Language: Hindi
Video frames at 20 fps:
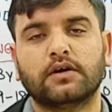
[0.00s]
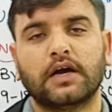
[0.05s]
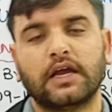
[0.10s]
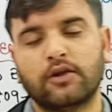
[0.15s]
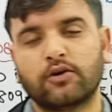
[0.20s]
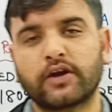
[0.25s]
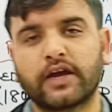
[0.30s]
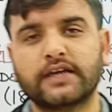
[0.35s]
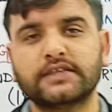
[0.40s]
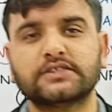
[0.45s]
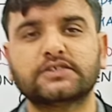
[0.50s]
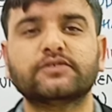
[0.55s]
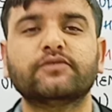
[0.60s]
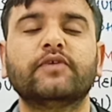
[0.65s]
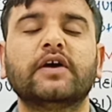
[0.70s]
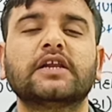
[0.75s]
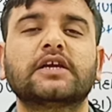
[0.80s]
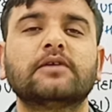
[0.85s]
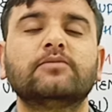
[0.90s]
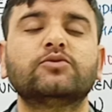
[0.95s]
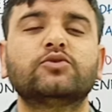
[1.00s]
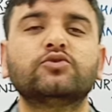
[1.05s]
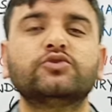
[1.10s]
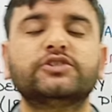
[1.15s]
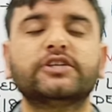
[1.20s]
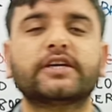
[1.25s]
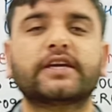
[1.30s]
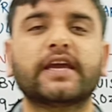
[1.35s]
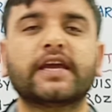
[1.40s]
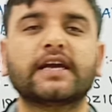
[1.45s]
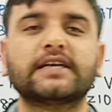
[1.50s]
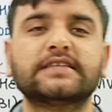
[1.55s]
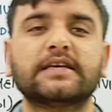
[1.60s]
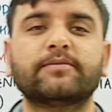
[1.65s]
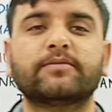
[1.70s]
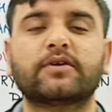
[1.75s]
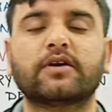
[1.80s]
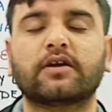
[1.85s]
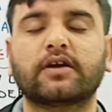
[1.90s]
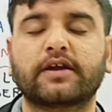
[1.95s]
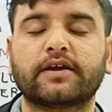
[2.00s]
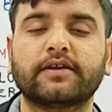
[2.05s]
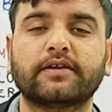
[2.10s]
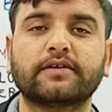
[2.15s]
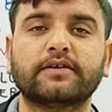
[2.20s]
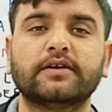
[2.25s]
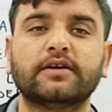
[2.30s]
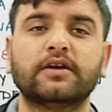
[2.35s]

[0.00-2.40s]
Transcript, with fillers: हेलो गाइस वेलकम टू जेके एग्ज़ाम कराकर